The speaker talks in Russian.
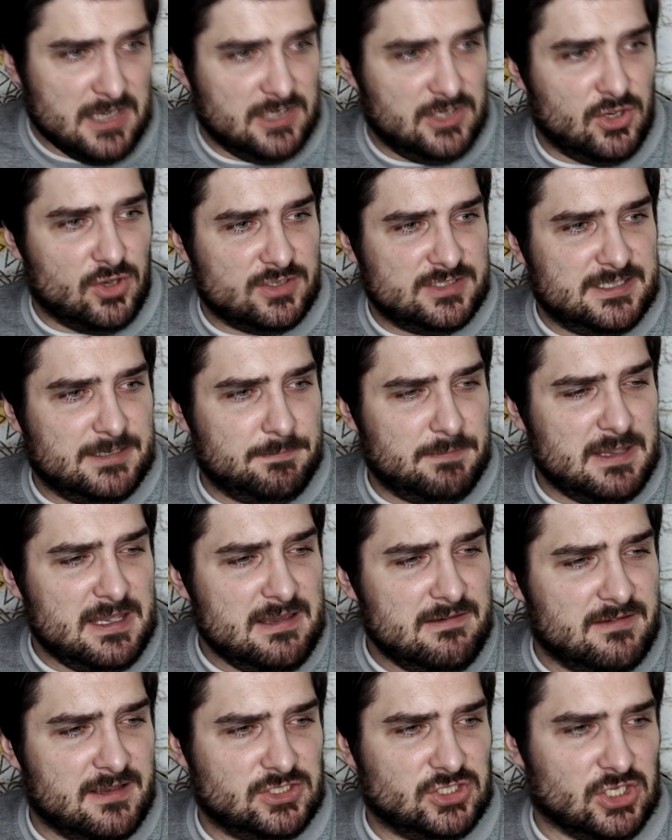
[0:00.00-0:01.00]
Йосип
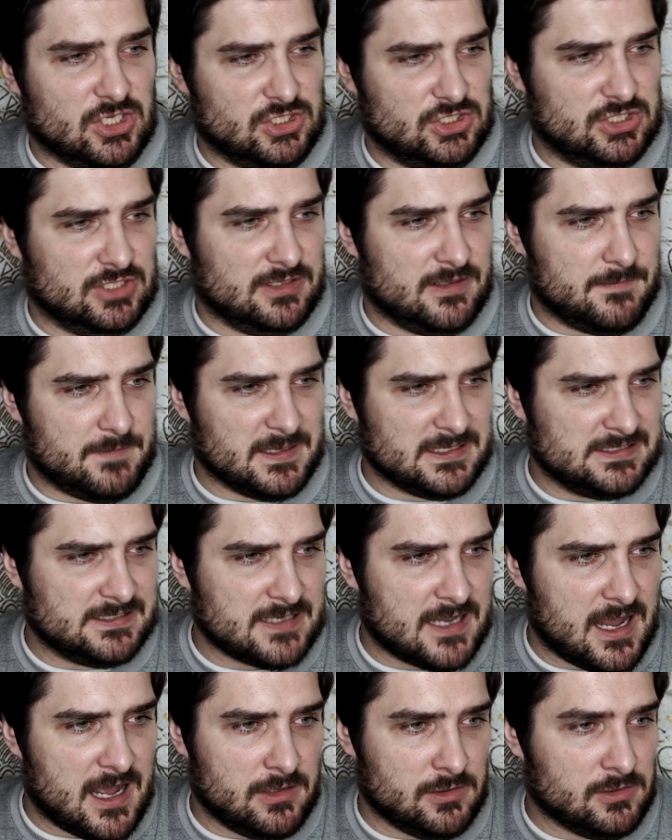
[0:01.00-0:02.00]
Ивичич
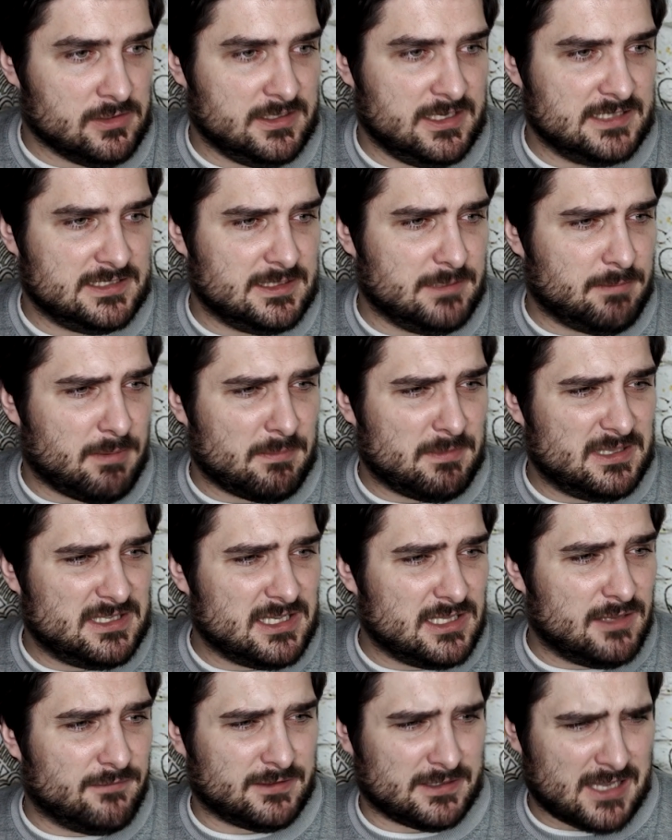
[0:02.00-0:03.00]
написал, если
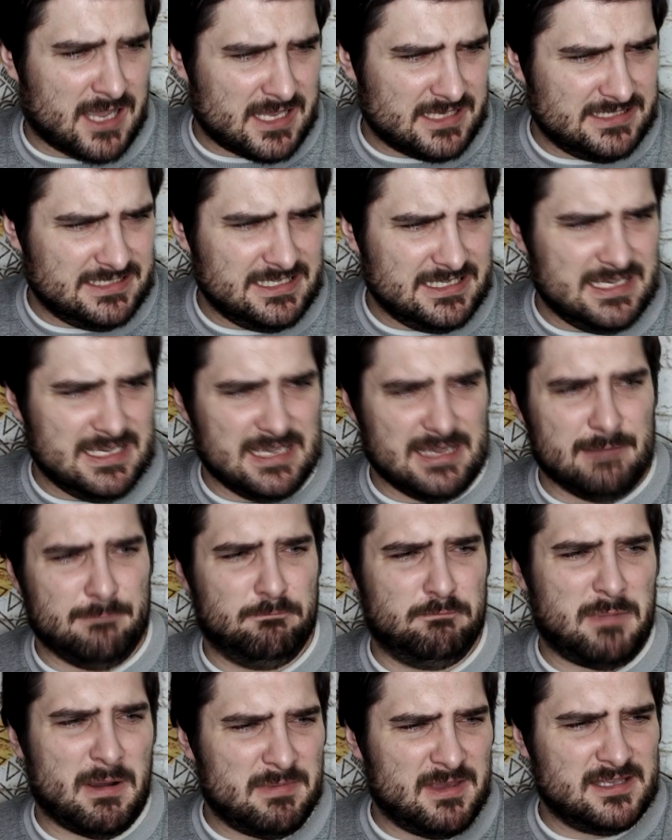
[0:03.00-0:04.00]
победили в России,
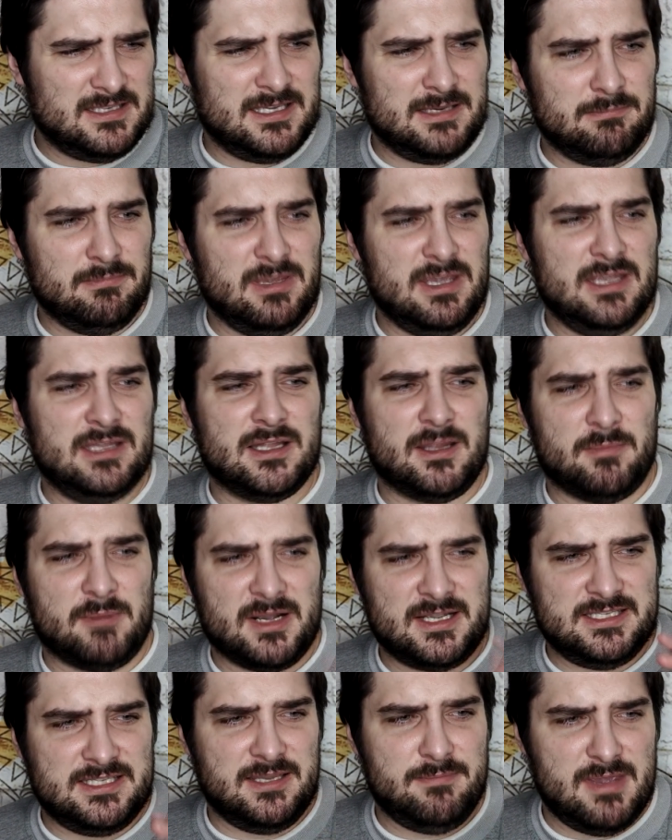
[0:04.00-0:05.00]
победим и на
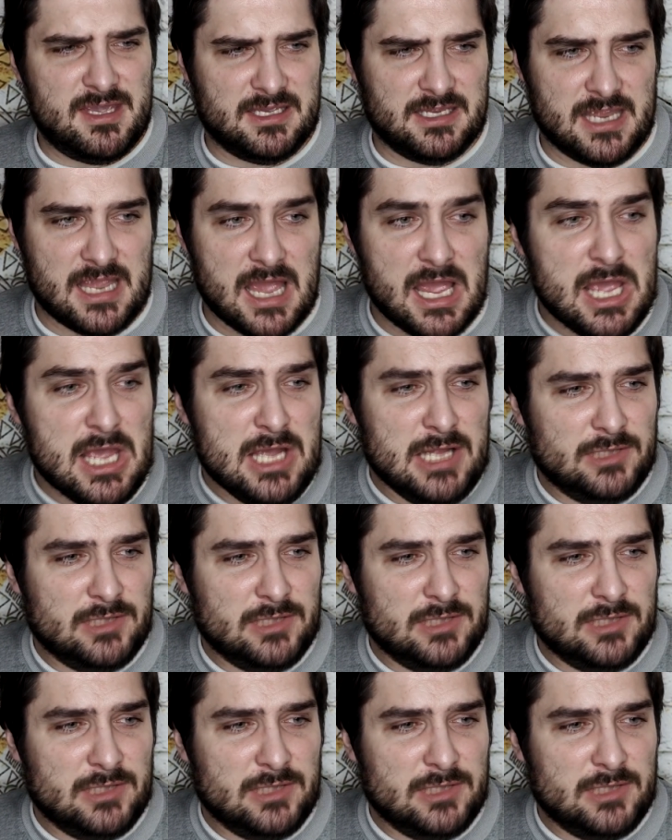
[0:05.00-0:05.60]
Максимире.